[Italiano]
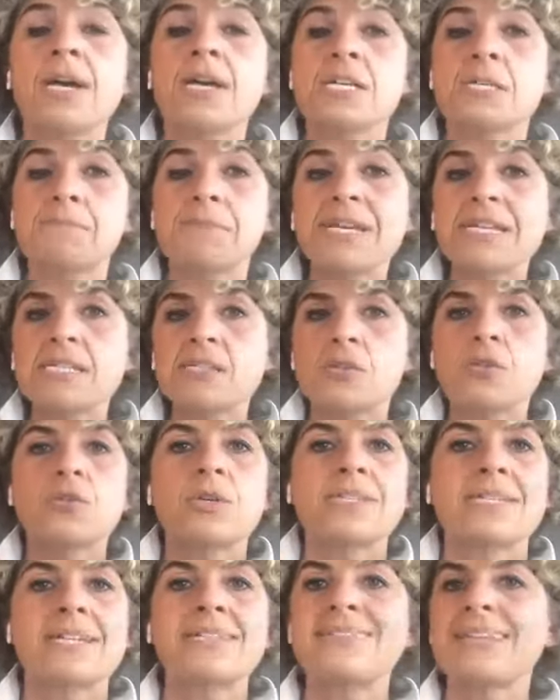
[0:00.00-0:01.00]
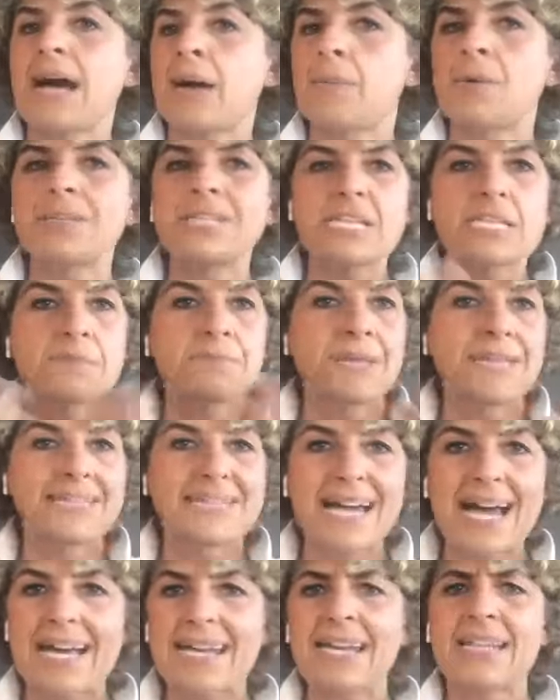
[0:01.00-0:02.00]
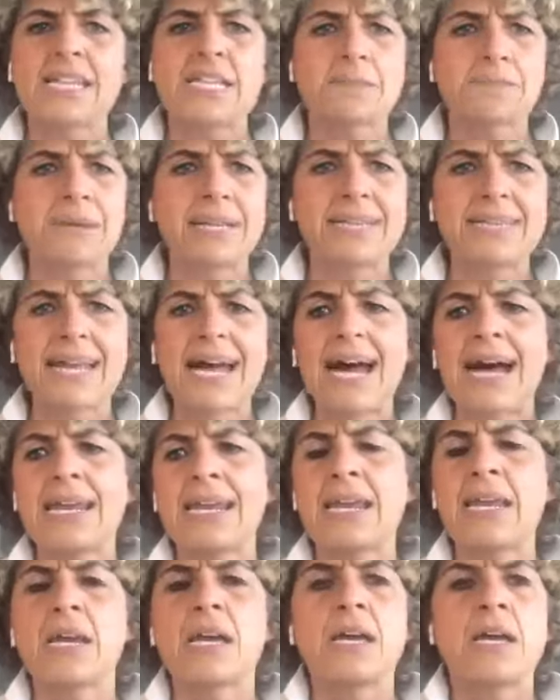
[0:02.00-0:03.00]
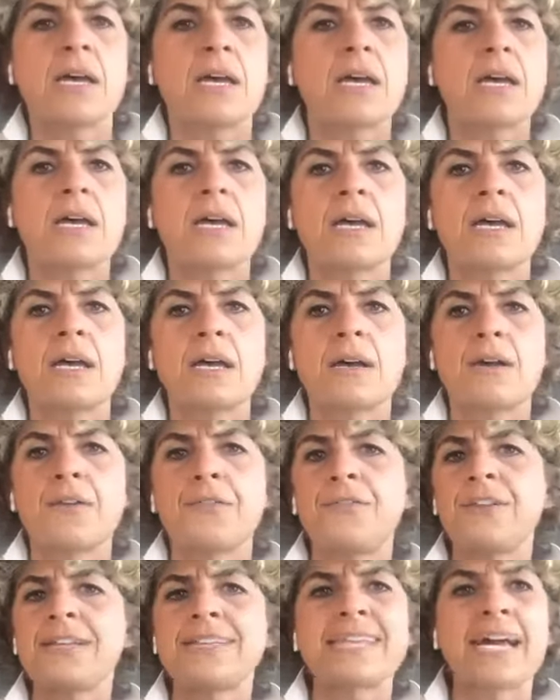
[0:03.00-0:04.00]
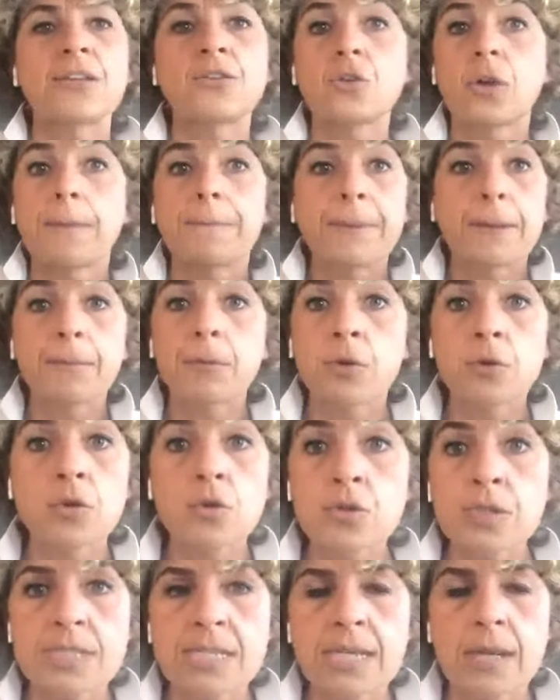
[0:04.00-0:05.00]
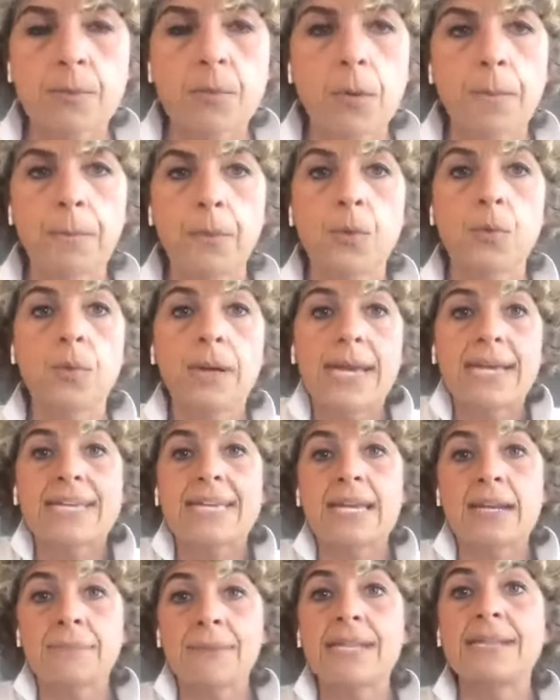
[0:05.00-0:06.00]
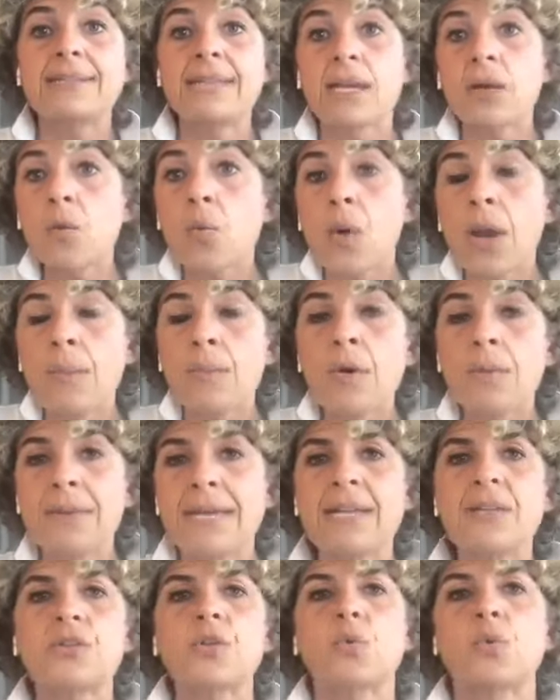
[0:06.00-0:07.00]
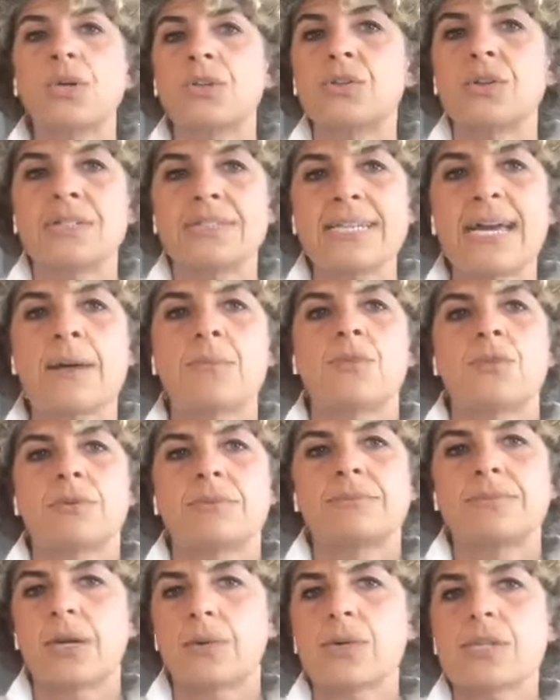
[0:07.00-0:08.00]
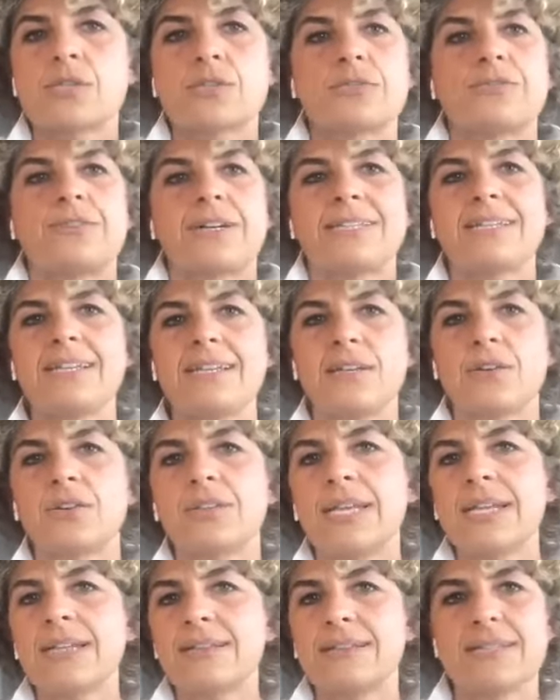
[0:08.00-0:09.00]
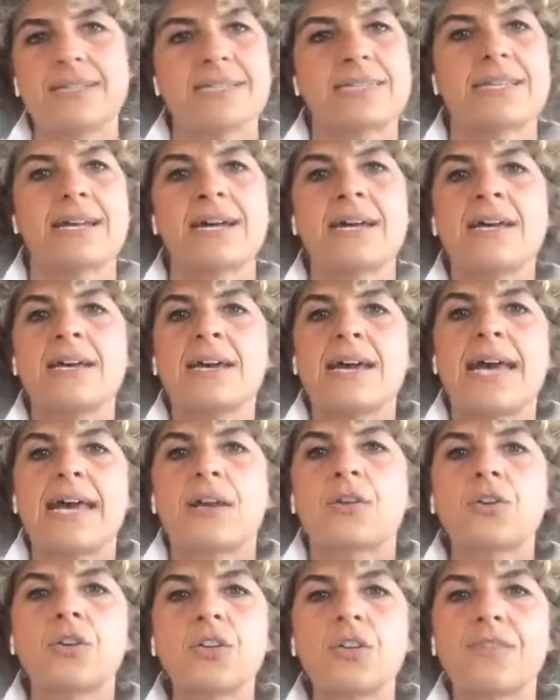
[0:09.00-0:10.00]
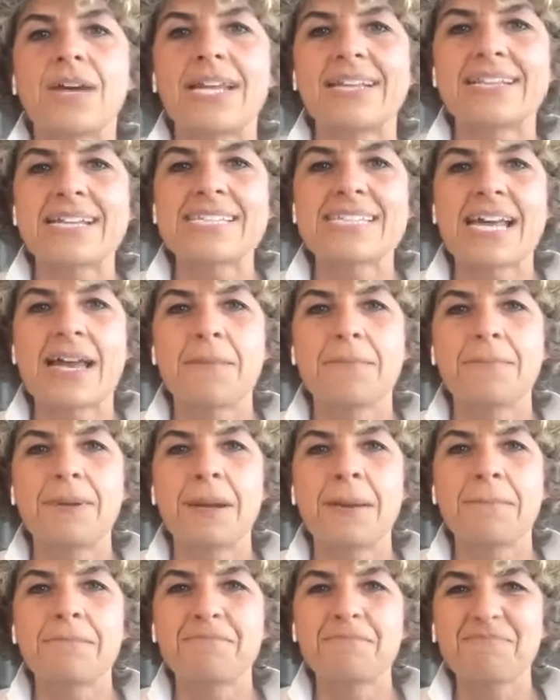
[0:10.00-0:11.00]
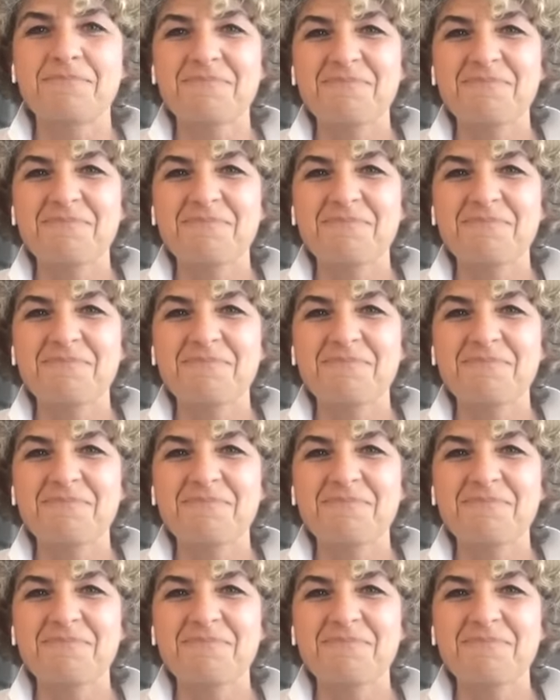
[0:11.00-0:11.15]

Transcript: Spesso noi tendiamo ad aspettare, ad aspettare, eh, fin tanto che proprio non se ne può più e chiaramente in quel momento quando andiamo da questo fatidico dentista, ecco, diventa sempre